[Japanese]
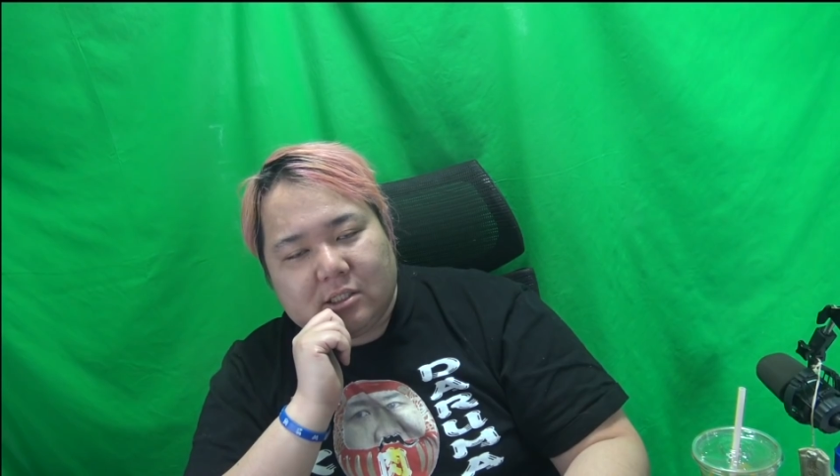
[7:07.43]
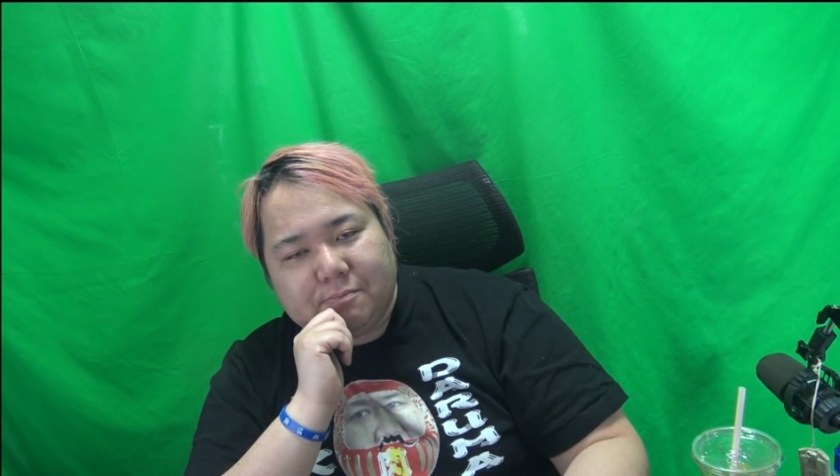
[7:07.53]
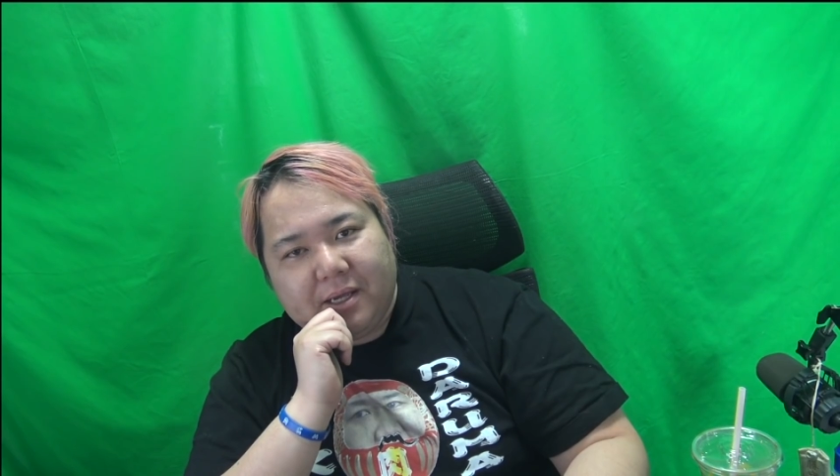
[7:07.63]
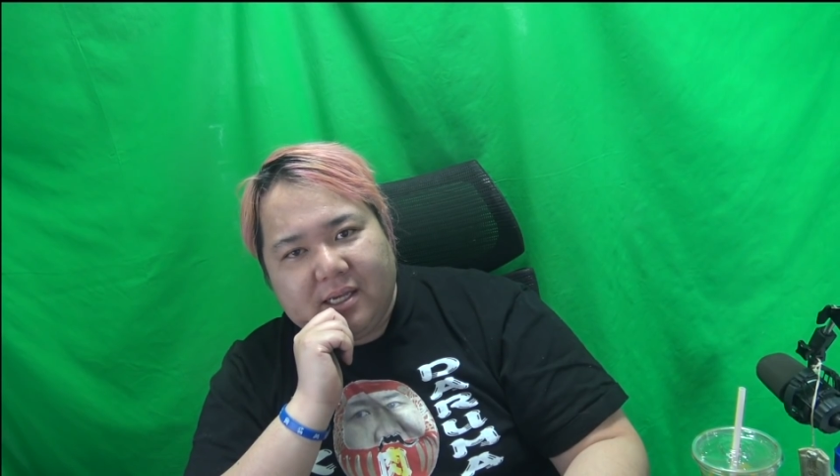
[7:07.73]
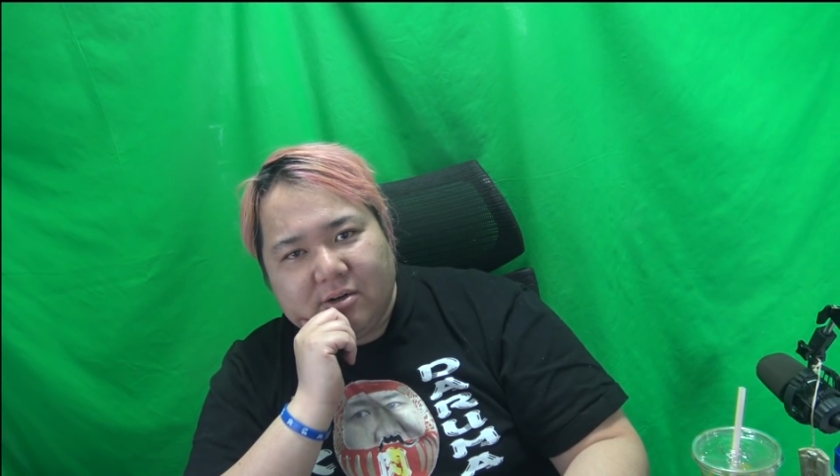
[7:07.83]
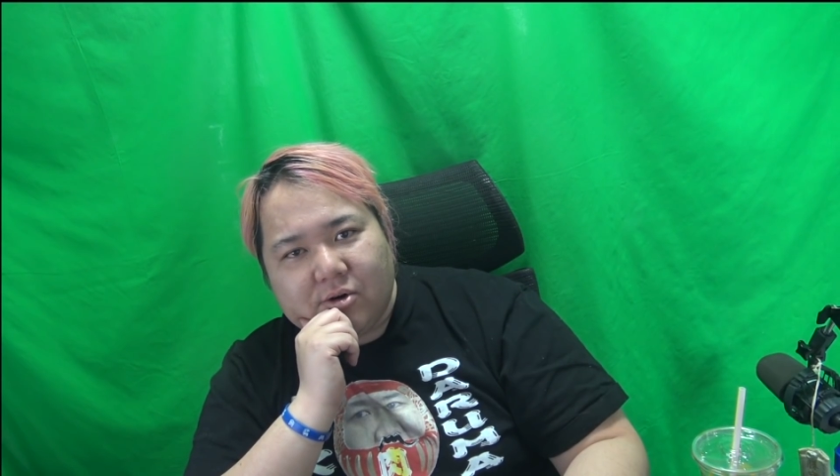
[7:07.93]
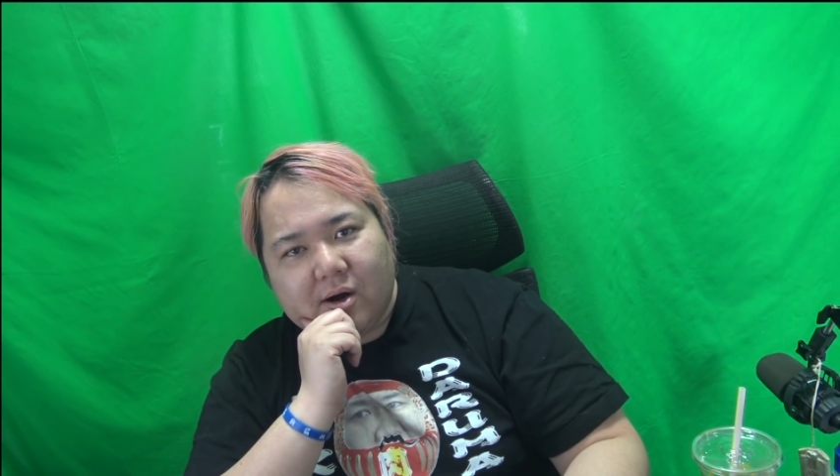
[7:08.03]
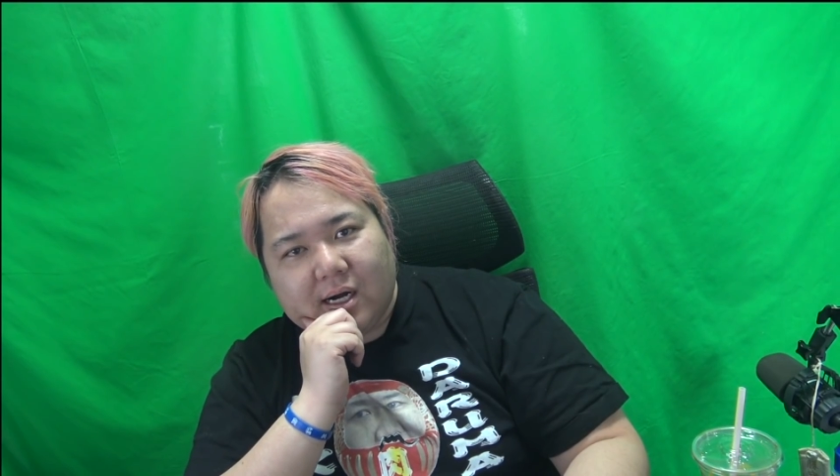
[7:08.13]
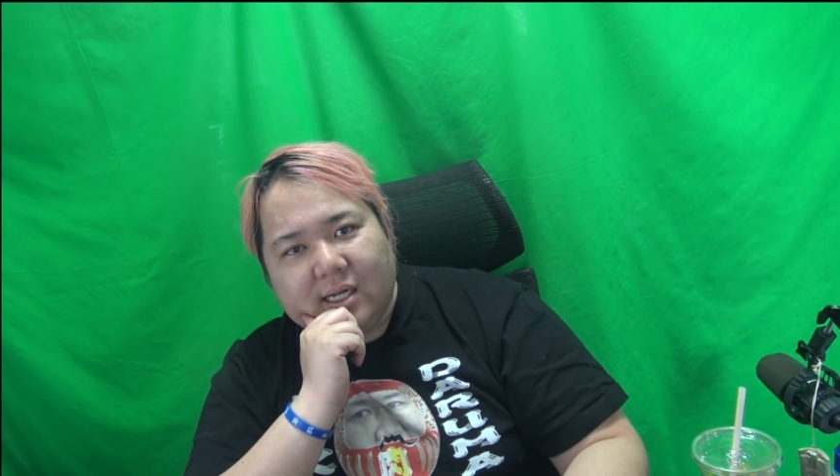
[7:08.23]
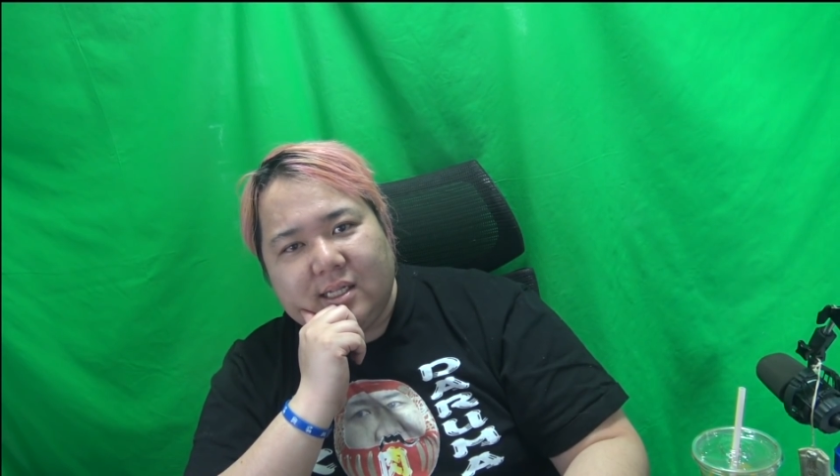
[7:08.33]
スペイン語
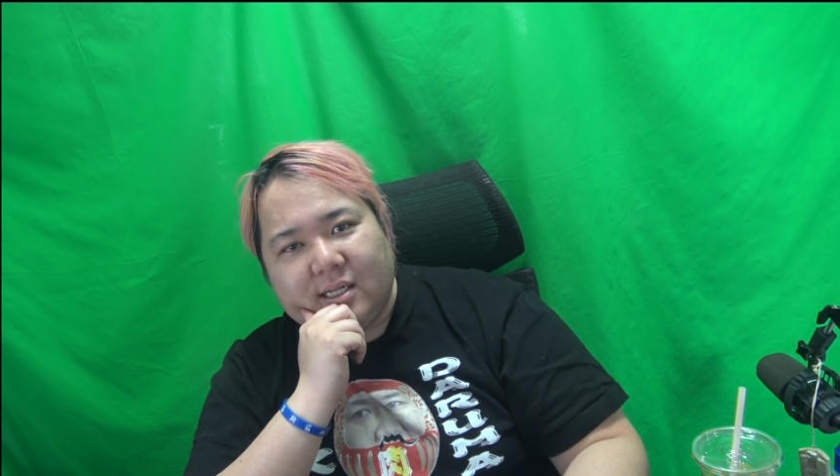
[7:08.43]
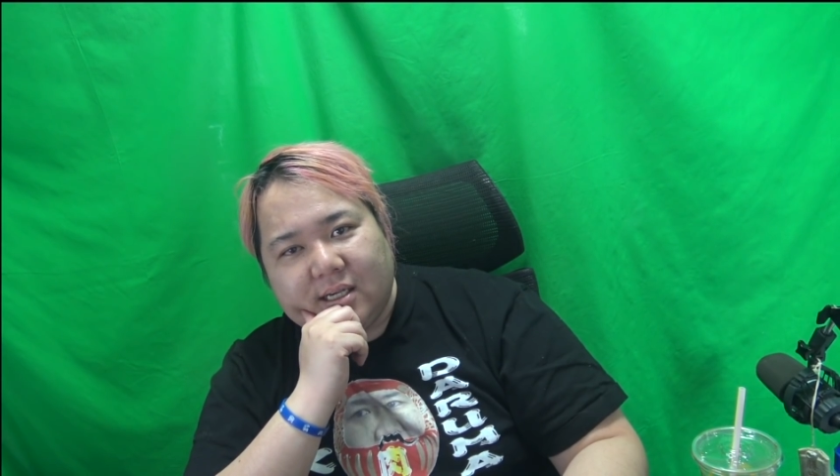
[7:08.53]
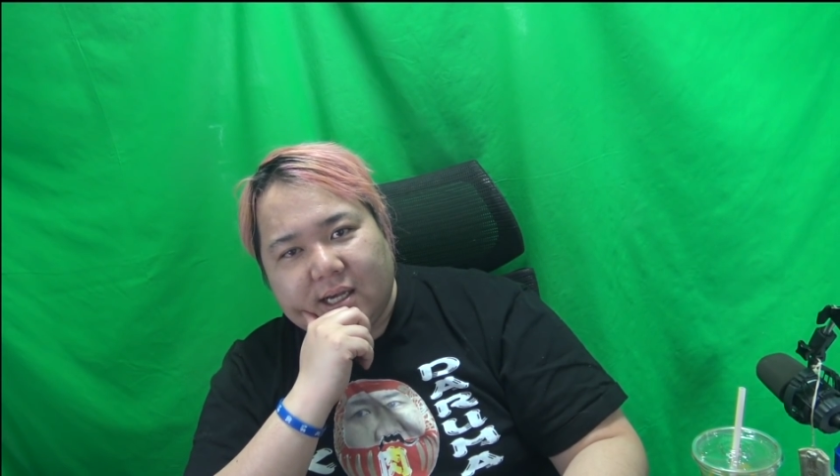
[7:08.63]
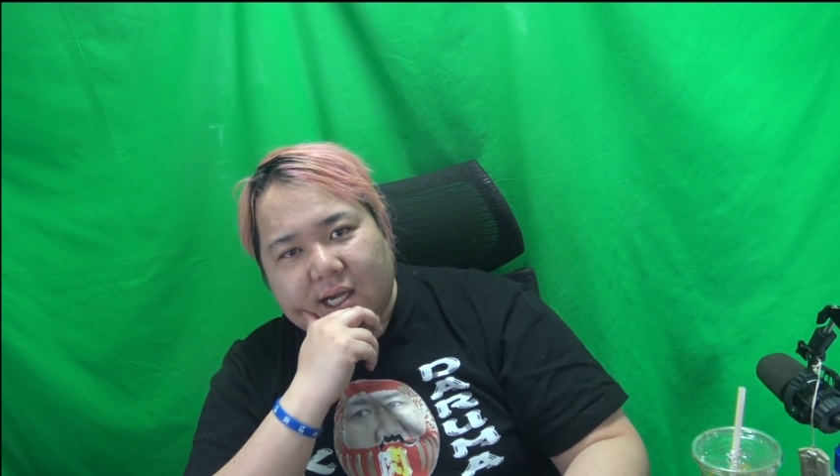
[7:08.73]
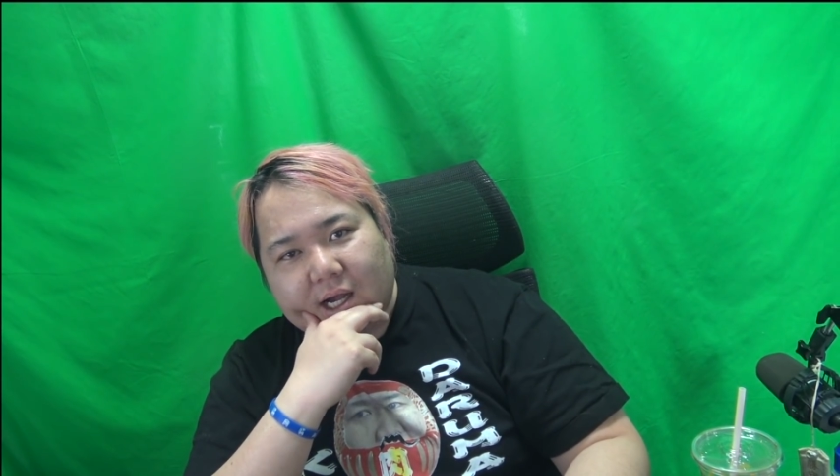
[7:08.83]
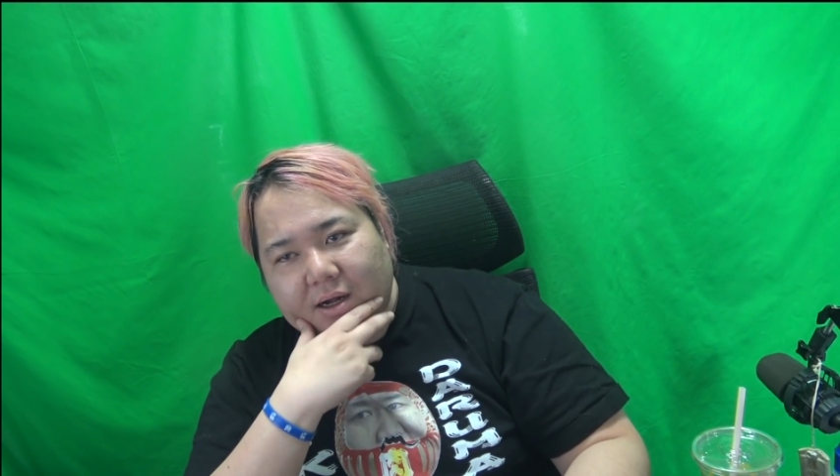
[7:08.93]
がわかんないで、